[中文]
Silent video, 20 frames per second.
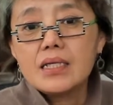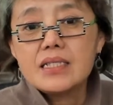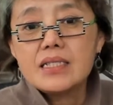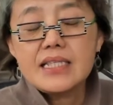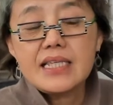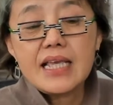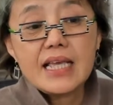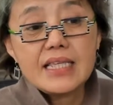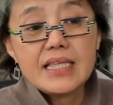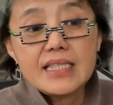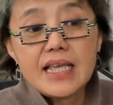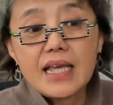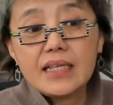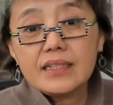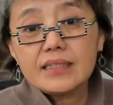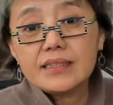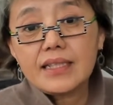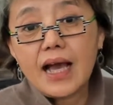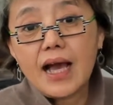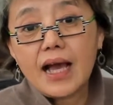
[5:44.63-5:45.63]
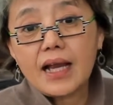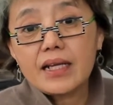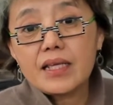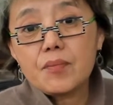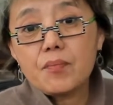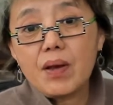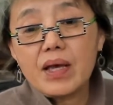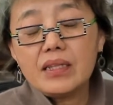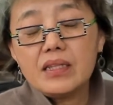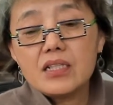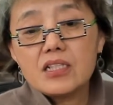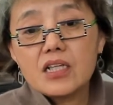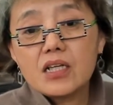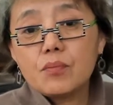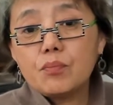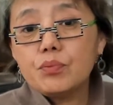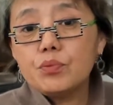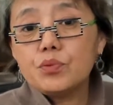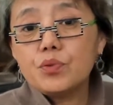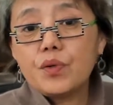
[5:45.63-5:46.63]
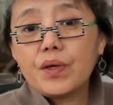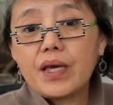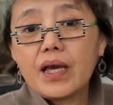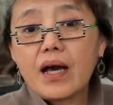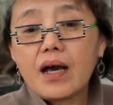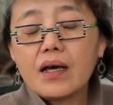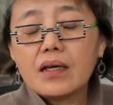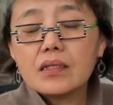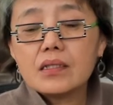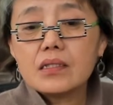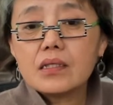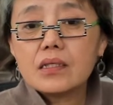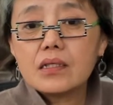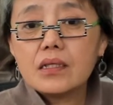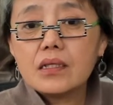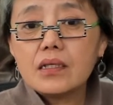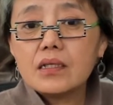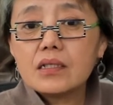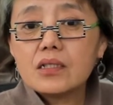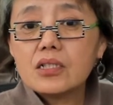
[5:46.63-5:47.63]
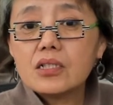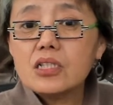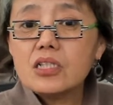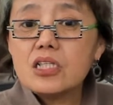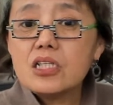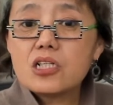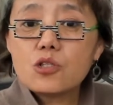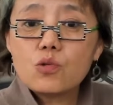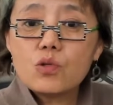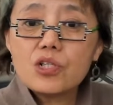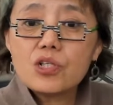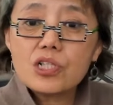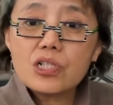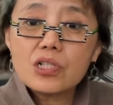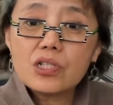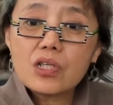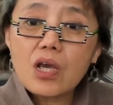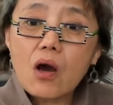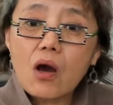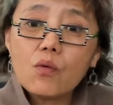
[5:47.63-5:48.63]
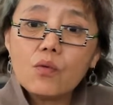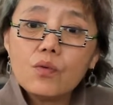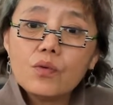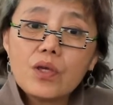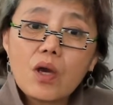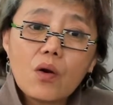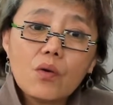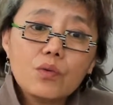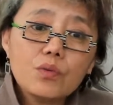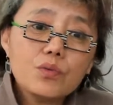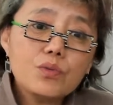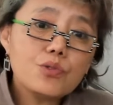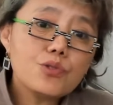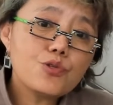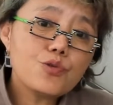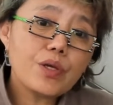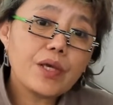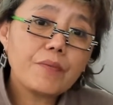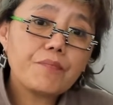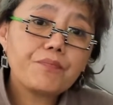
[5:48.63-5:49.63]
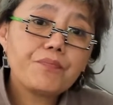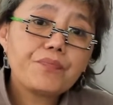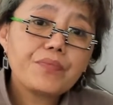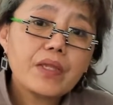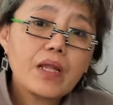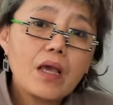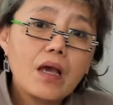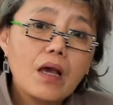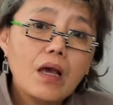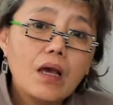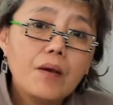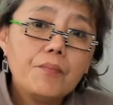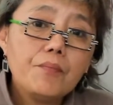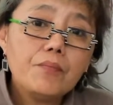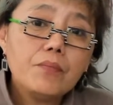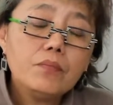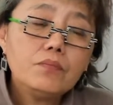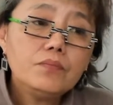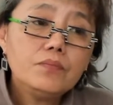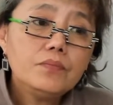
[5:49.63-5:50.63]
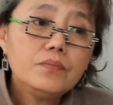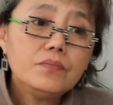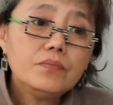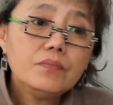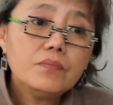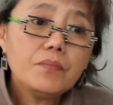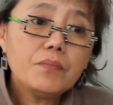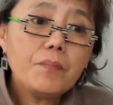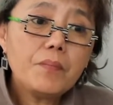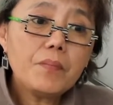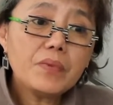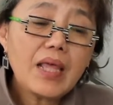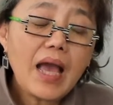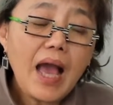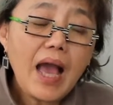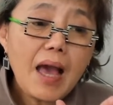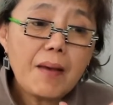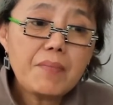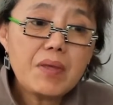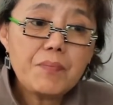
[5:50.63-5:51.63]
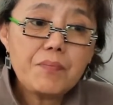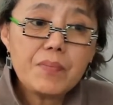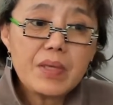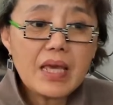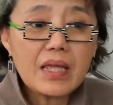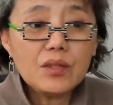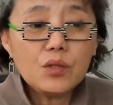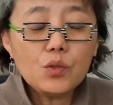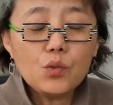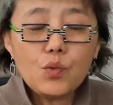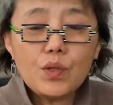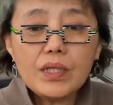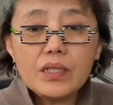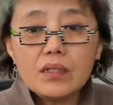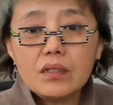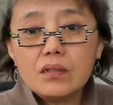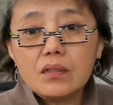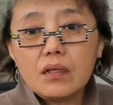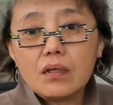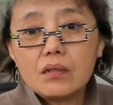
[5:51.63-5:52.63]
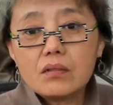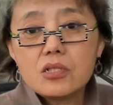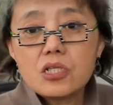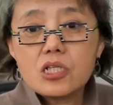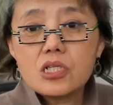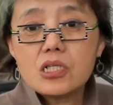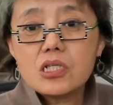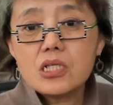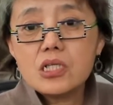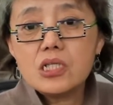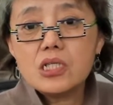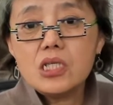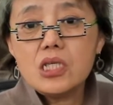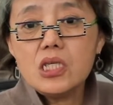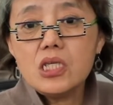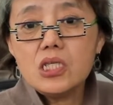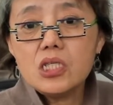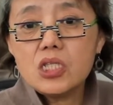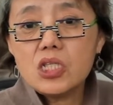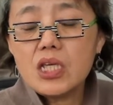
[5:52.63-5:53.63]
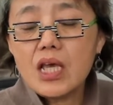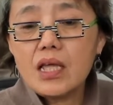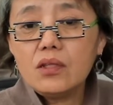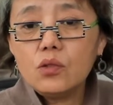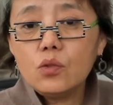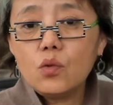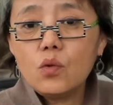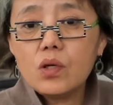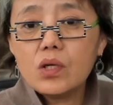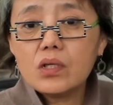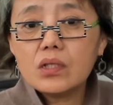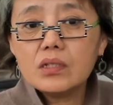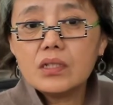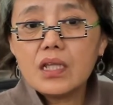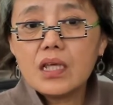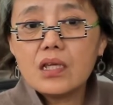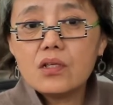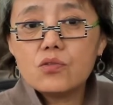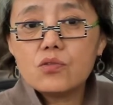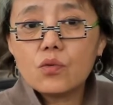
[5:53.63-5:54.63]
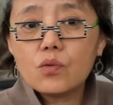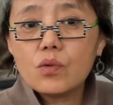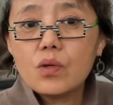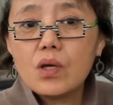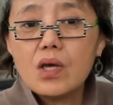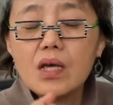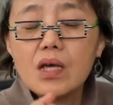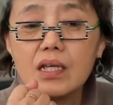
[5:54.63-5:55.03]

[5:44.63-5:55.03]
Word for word: 现在的塔利班的这个部队啊。呃，可以说是摇摇欲坠。嗯，他们面对的呢，是一千多个那种